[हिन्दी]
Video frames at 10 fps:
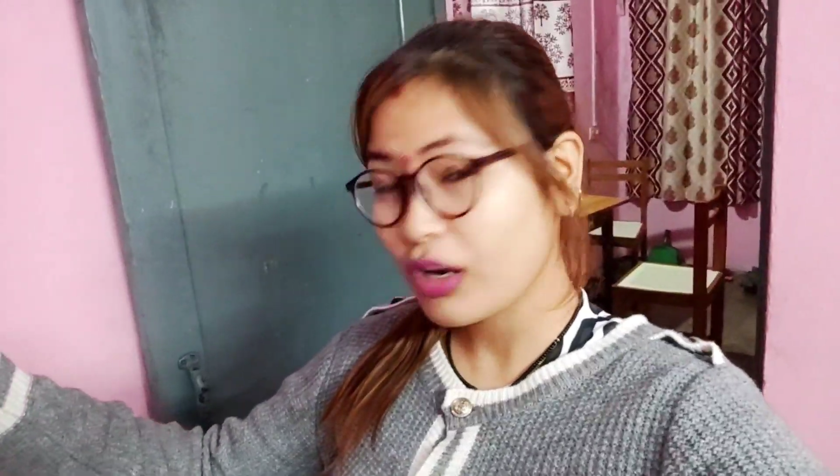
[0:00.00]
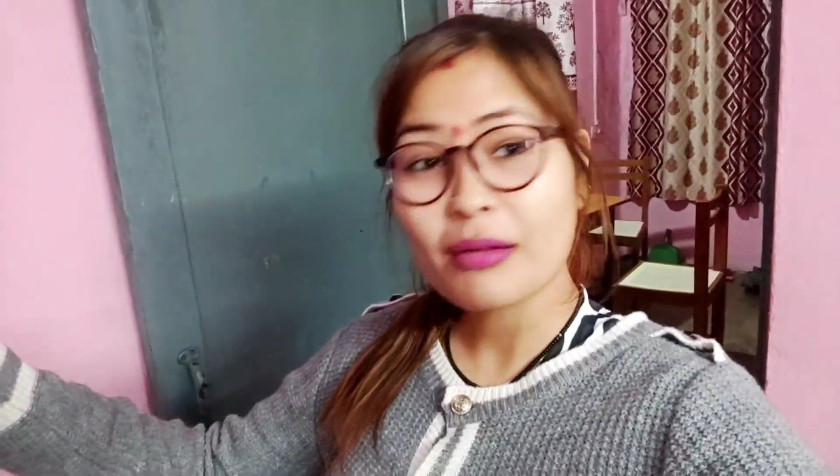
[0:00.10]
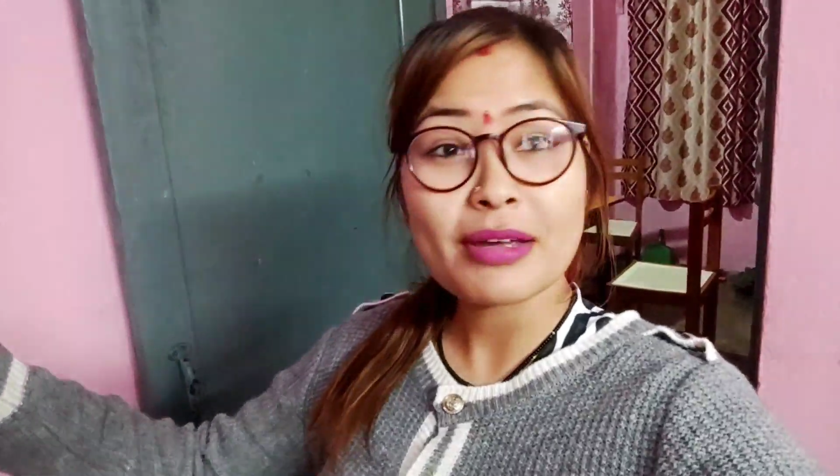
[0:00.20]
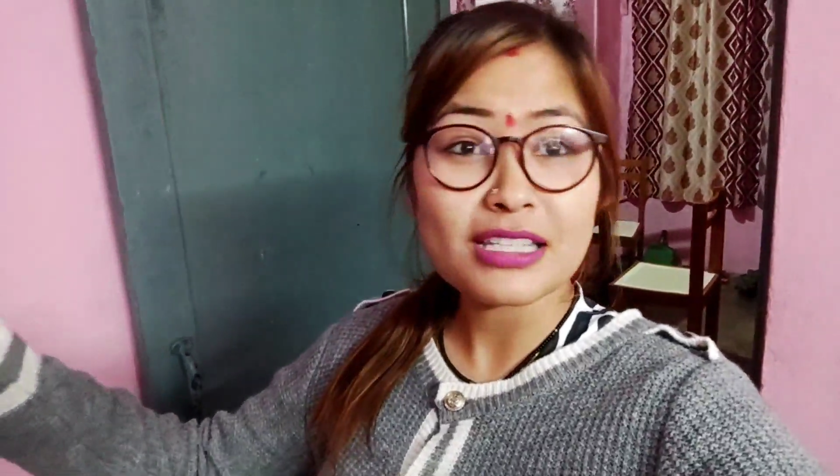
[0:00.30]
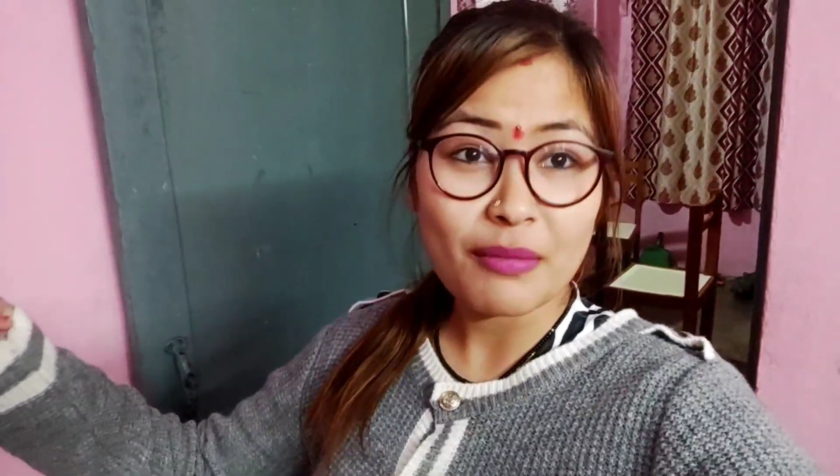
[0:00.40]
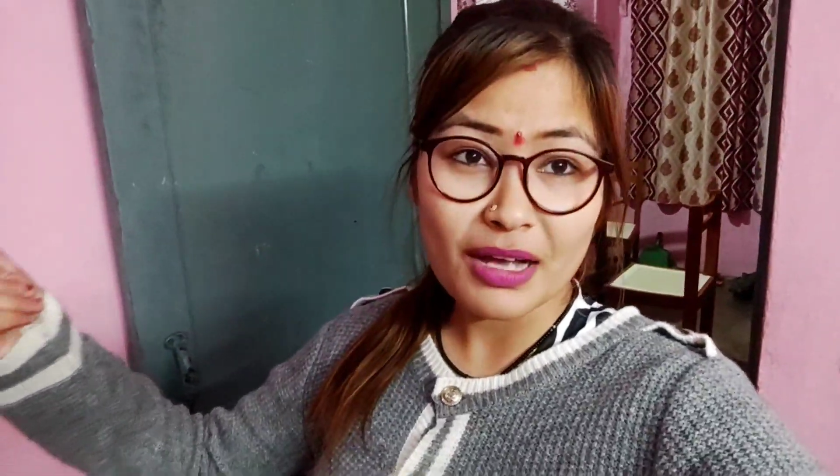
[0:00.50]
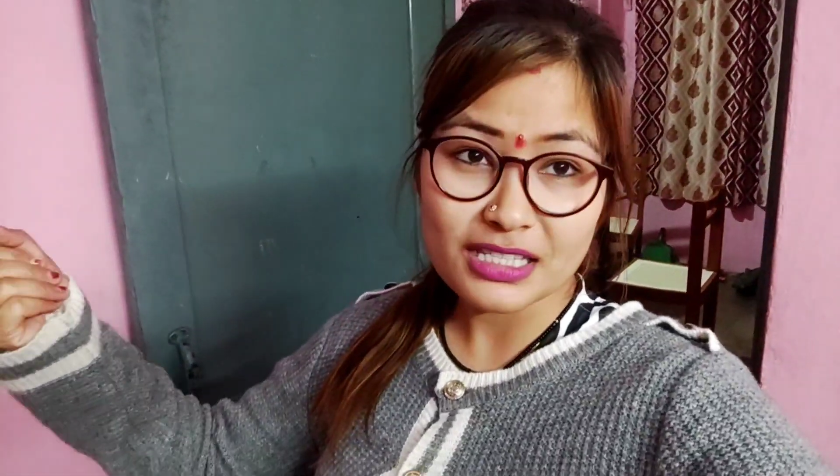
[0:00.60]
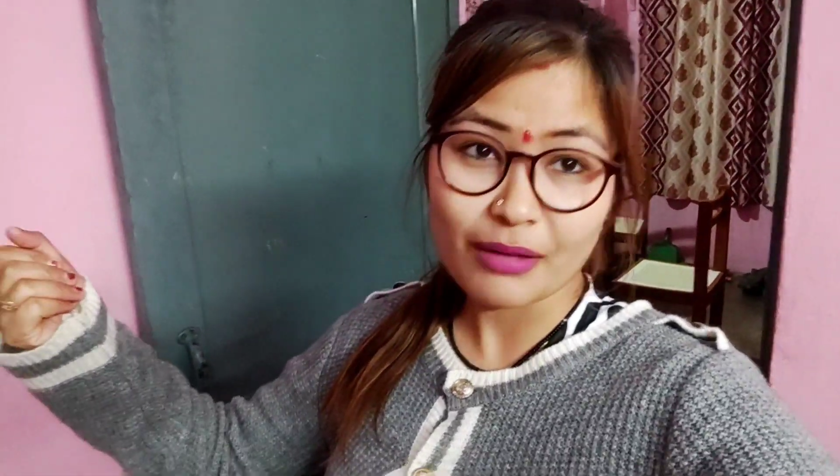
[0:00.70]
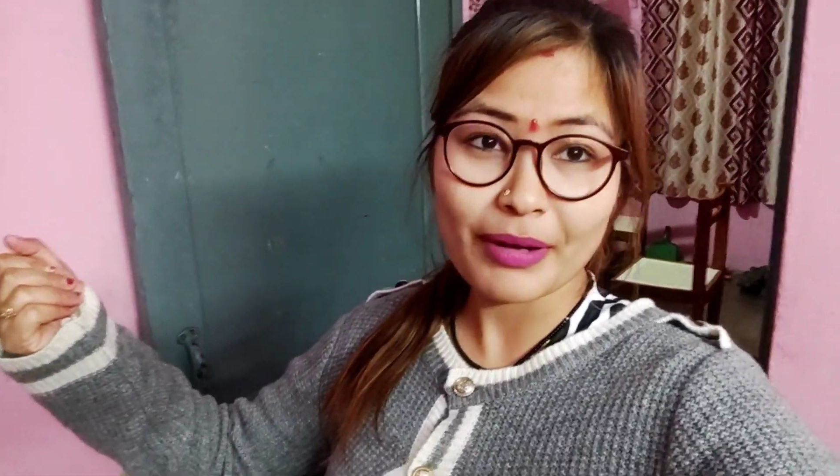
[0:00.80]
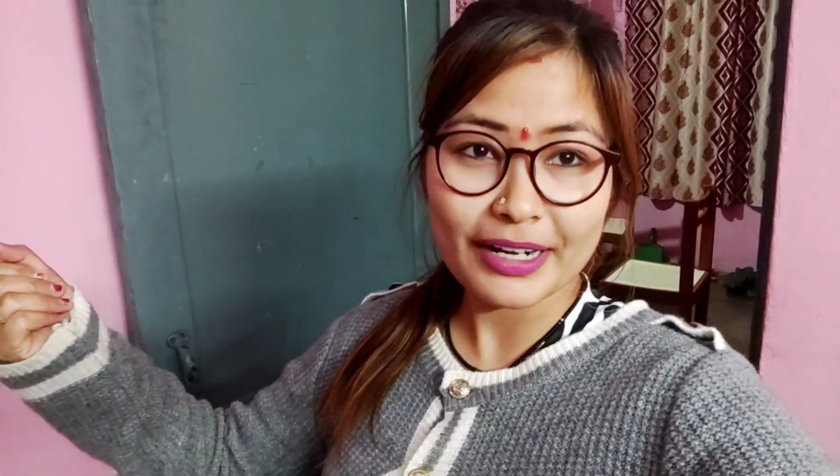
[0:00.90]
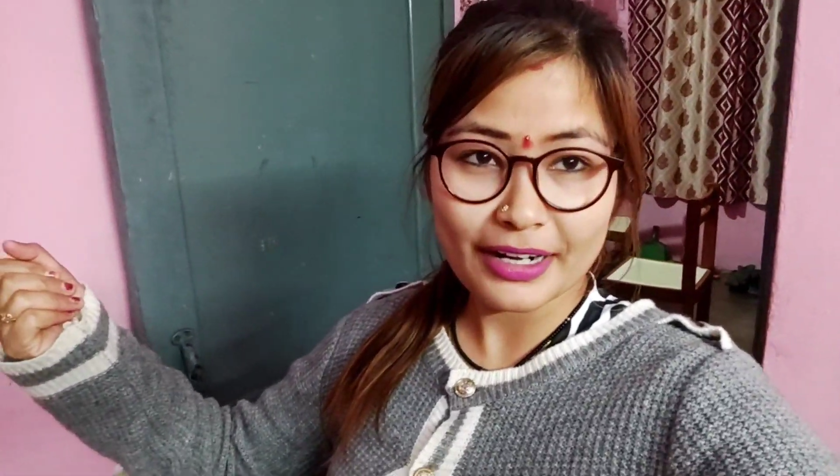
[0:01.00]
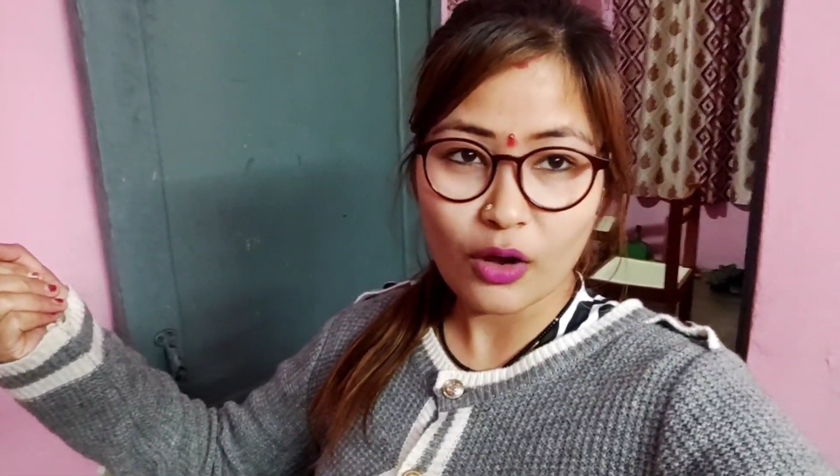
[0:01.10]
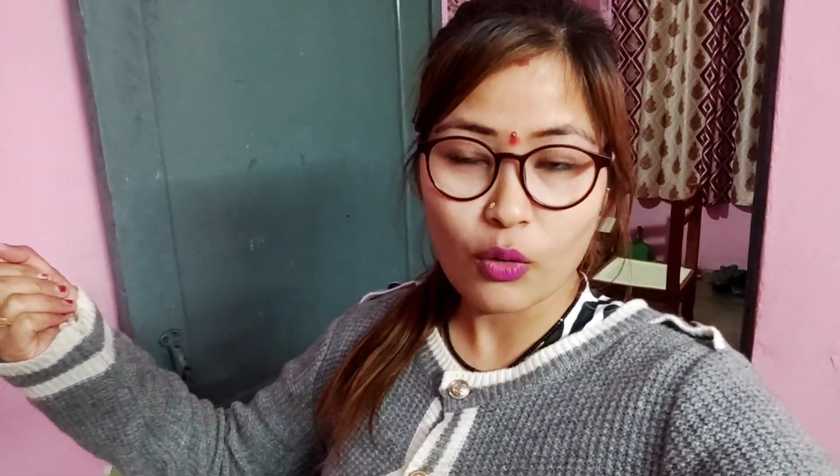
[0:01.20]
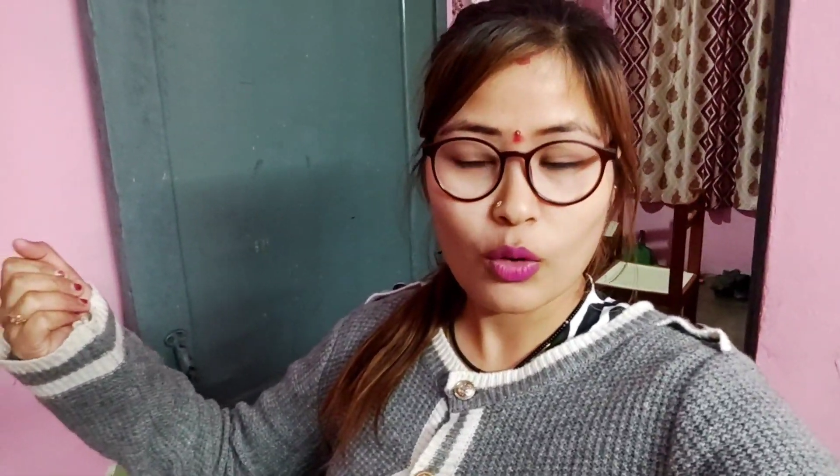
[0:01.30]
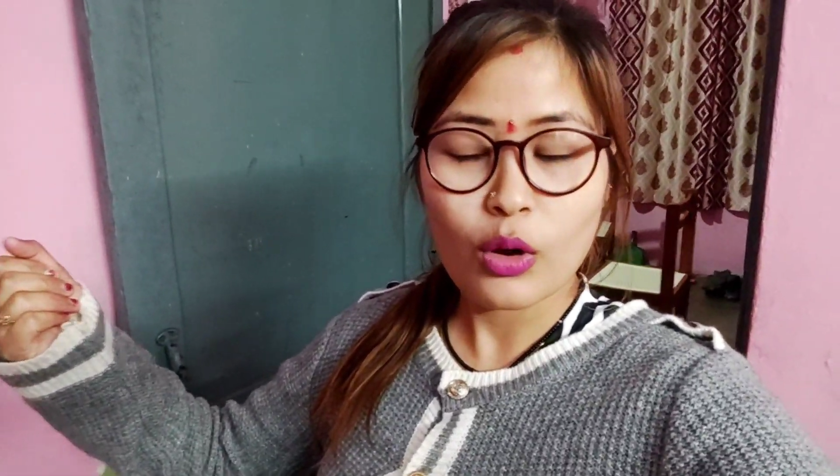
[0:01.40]
बोला मैं सामान समेट
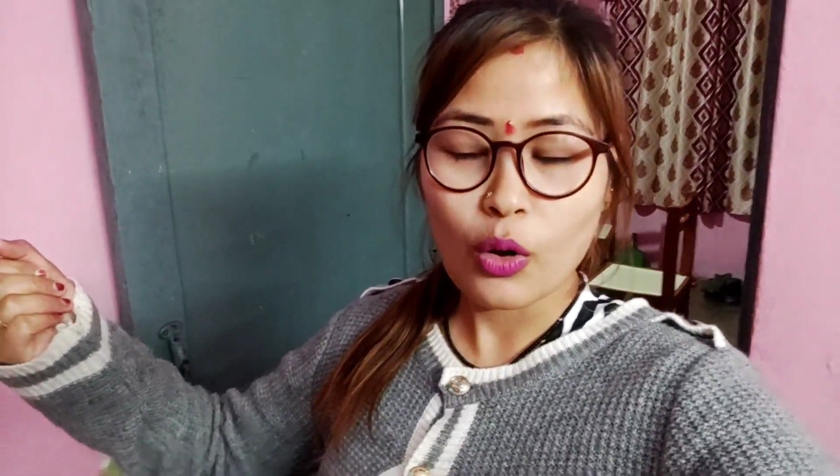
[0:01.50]
रहा हूँ